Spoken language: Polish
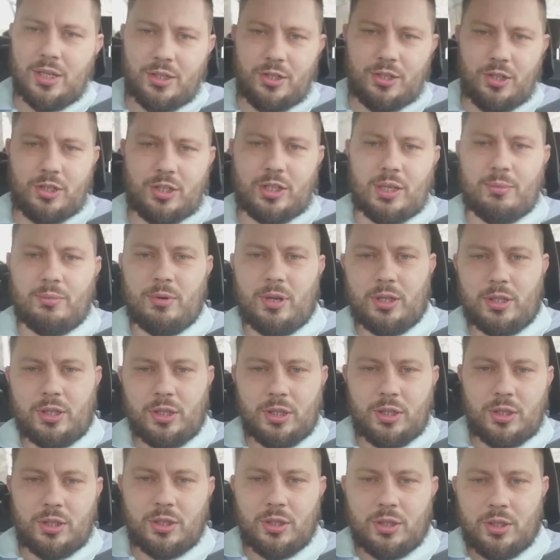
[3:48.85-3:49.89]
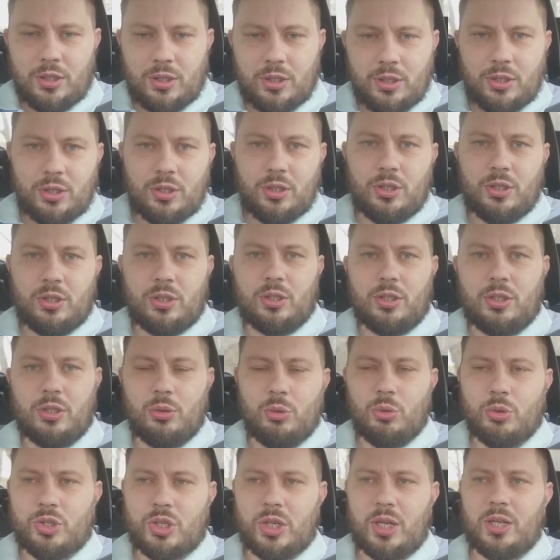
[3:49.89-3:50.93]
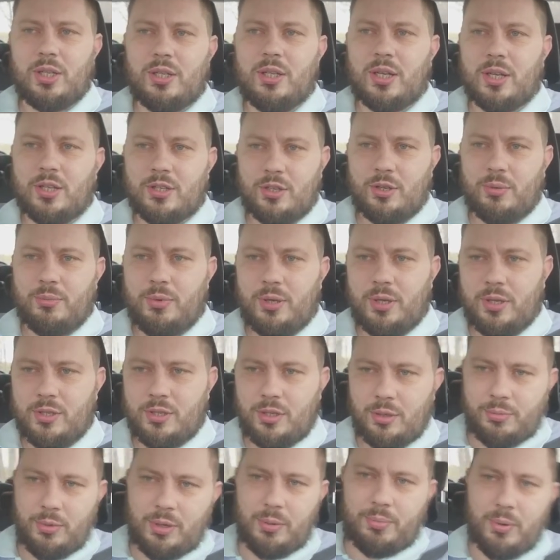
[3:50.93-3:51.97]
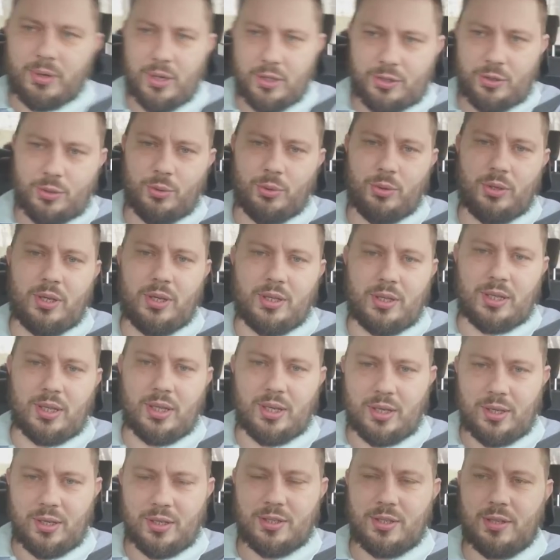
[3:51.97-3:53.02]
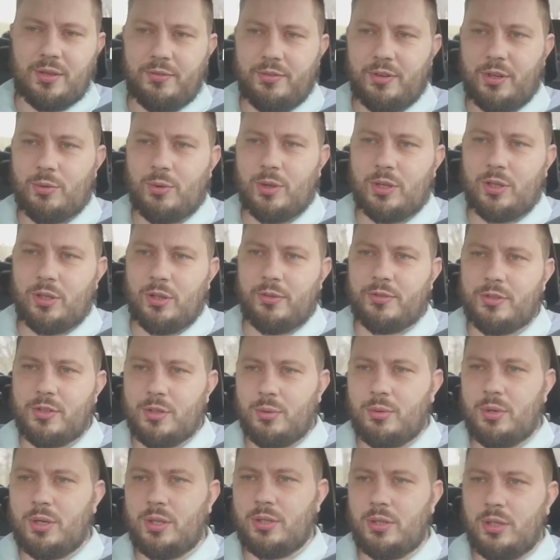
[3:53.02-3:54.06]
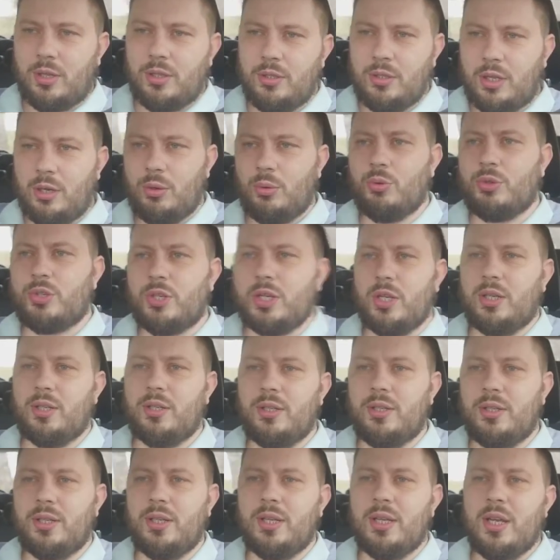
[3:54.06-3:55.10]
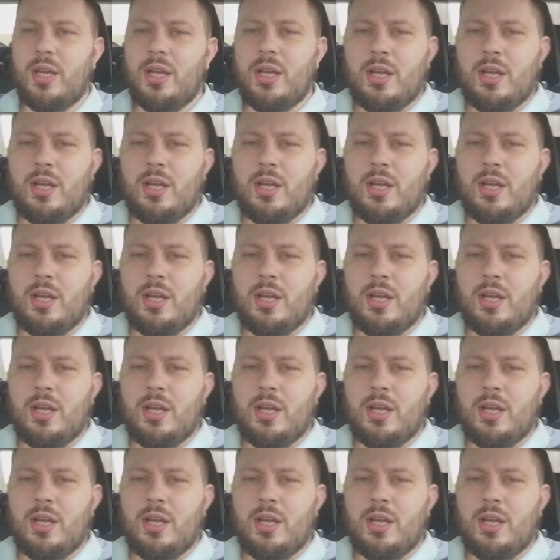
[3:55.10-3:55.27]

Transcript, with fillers: gdzieś tam na tych e, uczelniach sobie, sobie pracuję, tak, jestem wykładowcą na, na, na uczelni,